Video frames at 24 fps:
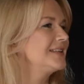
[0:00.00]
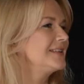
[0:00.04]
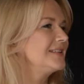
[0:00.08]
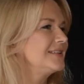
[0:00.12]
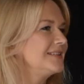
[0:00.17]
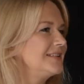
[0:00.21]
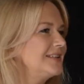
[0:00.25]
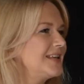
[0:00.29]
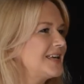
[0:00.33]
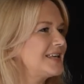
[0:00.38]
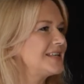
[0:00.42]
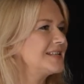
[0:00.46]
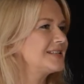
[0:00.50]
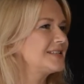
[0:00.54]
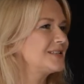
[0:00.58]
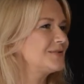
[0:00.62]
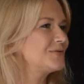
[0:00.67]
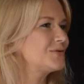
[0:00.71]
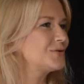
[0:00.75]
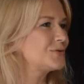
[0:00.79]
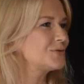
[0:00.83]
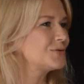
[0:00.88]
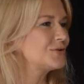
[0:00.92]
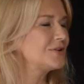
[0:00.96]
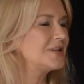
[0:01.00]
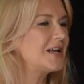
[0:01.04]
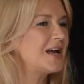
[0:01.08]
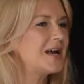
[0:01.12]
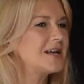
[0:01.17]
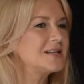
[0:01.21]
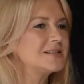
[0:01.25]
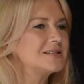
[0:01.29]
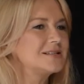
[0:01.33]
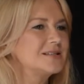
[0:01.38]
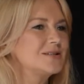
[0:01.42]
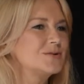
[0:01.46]
nie jest wśród
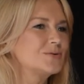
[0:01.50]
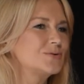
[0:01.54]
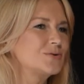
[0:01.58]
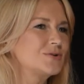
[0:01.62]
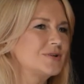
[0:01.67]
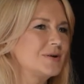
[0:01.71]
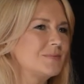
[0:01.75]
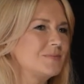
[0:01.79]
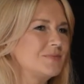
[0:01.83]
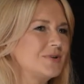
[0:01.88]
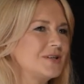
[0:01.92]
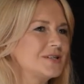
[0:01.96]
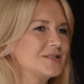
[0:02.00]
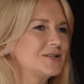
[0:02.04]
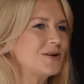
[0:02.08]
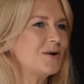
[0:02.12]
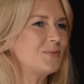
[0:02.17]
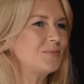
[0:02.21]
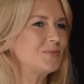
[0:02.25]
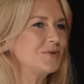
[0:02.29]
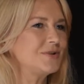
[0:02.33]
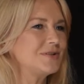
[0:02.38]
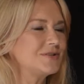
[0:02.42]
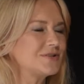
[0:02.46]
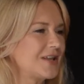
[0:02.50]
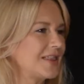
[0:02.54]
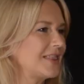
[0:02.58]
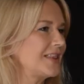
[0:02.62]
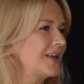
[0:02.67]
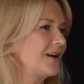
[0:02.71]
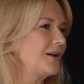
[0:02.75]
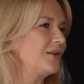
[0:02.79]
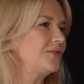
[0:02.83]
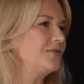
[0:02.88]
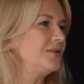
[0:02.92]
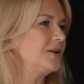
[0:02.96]
nas i już nie, nie zrobi
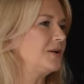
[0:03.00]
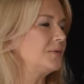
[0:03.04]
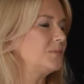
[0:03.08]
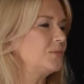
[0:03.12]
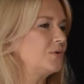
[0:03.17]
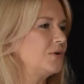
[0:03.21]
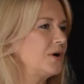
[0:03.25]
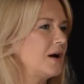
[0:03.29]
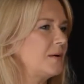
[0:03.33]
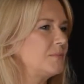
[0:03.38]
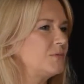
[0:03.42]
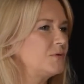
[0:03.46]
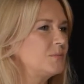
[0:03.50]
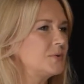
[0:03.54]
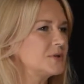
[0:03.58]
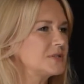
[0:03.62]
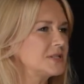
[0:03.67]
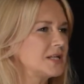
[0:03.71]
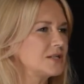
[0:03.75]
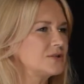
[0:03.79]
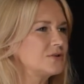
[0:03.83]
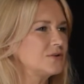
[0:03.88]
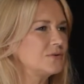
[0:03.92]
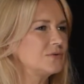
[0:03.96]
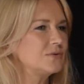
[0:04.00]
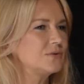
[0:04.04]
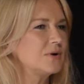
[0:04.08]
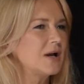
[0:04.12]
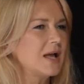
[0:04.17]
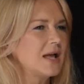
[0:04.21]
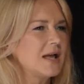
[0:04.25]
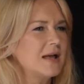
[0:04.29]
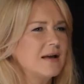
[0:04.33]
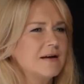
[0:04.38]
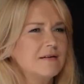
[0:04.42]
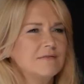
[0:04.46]
żadnego filmu, a był postacią
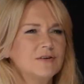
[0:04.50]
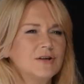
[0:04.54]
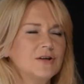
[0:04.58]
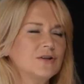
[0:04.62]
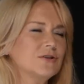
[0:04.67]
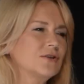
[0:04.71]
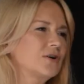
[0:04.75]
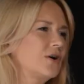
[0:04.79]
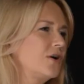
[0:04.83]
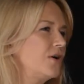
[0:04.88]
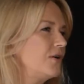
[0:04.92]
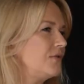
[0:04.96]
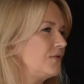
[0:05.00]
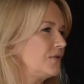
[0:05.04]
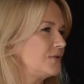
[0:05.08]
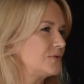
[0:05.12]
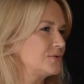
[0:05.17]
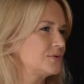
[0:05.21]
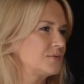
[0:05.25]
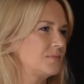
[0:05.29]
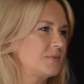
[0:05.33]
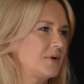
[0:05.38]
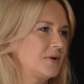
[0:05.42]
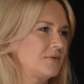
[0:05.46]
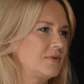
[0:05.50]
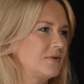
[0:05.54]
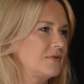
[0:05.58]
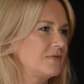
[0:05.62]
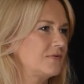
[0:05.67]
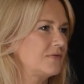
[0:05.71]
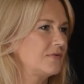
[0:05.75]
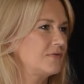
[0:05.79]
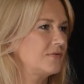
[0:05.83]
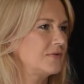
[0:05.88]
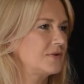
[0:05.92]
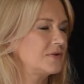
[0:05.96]
wyjątkową zupełnie
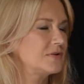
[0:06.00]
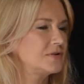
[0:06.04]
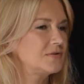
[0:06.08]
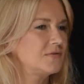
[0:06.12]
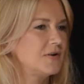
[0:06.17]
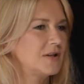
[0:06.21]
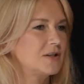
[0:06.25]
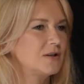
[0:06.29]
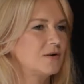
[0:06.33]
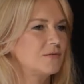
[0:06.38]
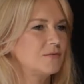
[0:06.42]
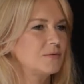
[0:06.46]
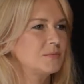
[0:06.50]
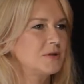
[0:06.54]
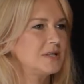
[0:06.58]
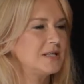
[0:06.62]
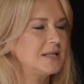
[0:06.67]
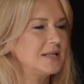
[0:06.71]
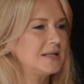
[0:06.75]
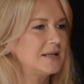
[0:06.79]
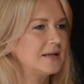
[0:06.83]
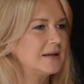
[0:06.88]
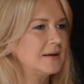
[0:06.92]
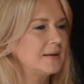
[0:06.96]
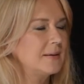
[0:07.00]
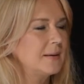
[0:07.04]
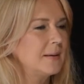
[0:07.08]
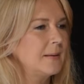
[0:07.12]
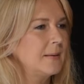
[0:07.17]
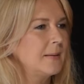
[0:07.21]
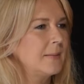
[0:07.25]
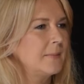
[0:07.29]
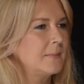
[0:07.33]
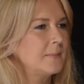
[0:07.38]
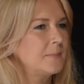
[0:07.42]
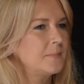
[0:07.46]
w światowym kinie.
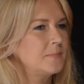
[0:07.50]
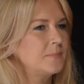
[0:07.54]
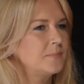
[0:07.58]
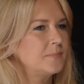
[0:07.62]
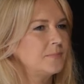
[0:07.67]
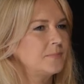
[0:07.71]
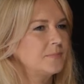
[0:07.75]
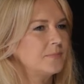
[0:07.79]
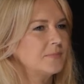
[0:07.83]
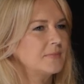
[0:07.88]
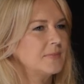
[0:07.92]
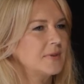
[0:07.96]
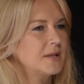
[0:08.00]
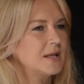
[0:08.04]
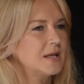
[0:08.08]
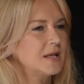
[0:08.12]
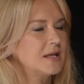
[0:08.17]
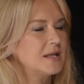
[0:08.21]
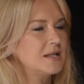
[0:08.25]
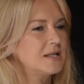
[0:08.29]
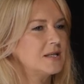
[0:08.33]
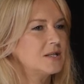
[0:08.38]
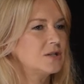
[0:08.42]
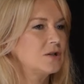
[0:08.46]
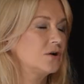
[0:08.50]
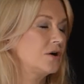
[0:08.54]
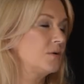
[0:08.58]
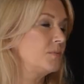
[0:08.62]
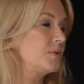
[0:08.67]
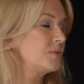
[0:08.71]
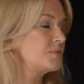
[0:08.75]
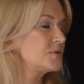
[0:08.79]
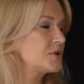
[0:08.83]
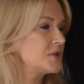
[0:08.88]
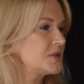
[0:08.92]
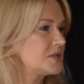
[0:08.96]
Mm, nie tylko
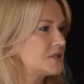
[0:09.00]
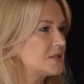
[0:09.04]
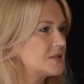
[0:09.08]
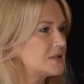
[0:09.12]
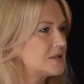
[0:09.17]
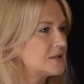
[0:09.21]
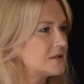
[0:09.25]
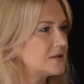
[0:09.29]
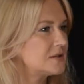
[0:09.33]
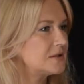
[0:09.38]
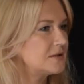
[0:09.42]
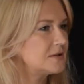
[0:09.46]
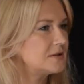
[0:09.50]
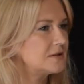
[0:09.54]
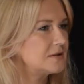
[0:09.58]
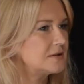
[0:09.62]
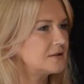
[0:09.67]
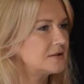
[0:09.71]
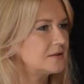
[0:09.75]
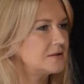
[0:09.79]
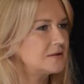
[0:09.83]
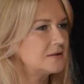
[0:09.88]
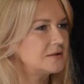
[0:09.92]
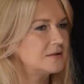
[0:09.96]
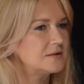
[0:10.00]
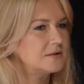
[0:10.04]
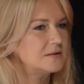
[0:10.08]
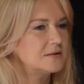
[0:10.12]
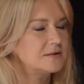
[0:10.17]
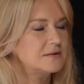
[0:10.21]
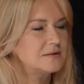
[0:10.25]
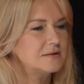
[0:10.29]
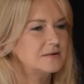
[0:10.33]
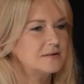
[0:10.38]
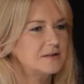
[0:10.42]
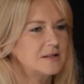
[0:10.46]
poprzez
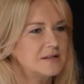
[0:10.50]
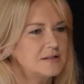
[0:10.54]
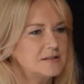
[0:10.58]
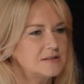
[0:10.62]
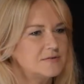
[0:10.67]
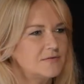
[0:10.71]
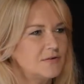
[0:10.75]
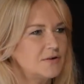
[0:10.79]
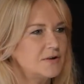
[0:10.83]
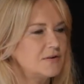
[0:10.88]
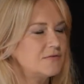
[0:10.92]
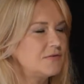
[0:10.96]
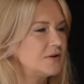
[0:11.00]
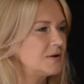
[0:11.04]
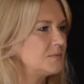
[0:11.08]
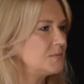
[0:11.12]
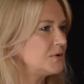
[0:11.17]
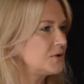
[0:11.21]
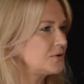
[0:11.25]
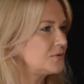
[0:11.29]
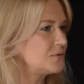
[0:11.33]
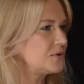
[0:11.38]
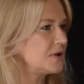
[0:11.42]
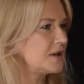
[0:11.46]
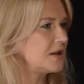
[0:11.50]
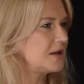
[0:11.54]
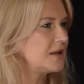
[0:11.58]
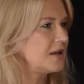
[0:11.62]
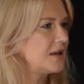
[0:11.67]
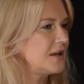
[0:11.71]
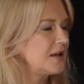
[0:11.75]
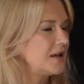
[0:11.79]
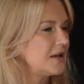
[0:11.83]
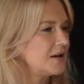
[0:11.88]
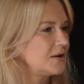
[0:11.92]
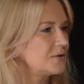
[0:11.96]
te swoje filmy, które,
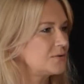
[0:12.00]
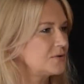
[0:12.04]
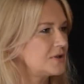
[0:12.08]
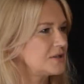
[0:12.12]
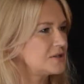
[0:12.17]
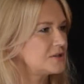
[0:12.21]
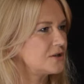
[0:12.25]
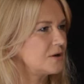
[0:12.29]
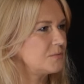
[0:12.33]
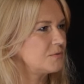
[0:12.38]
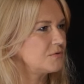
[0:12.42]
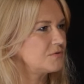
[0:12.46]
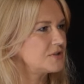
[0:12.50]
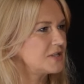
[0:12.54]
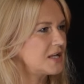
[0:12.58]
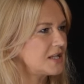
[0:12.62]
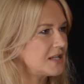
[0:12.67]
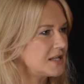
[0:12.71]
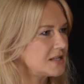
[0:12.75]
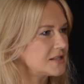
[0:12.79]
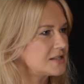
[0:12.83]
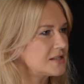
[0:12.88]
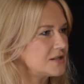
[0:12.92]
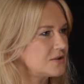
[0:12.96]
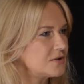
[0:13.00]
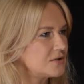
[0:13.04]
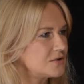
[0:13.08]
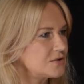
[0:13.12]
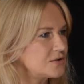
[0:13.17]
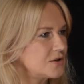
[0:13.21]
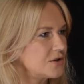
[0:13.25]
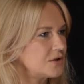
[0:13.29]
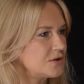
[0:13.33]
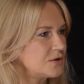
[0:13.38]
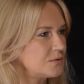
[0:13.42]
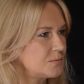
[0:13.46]
które zrobił w Stanach
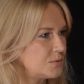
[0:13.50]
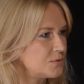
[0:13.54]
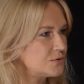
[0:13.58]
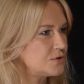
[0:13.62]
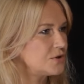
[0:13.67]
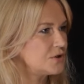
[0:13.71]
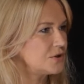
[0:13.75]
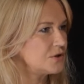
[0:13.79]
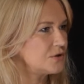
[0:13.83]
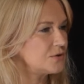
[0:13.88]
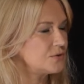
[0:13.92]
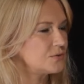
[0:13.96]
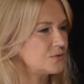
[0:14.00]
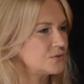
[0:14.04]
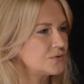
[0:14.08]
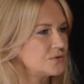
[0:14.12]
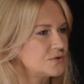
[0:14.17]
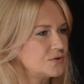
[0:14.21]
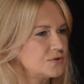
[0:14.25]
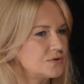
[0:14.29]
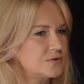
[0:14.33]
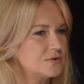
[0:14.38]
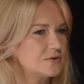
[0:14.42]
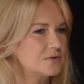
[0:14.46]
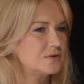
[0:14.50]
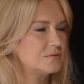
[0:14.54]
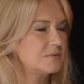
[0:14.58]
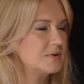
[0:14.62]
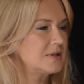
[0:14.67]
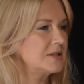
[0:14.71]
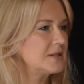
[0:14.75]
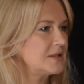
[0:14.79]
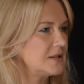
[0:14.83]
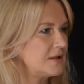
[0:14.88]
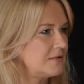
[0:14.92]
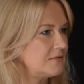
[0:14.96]
Zjednoczonych, później już
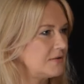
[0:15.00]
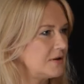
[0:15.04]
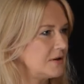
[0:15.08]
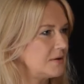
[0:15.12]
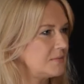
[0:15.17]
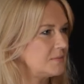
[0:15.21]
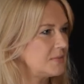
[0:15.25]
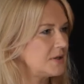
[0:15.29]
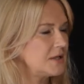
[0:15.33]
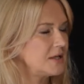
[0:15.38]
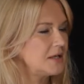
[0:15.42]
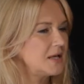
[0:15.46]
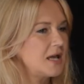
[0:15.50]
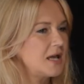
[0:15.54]
słynne filmy,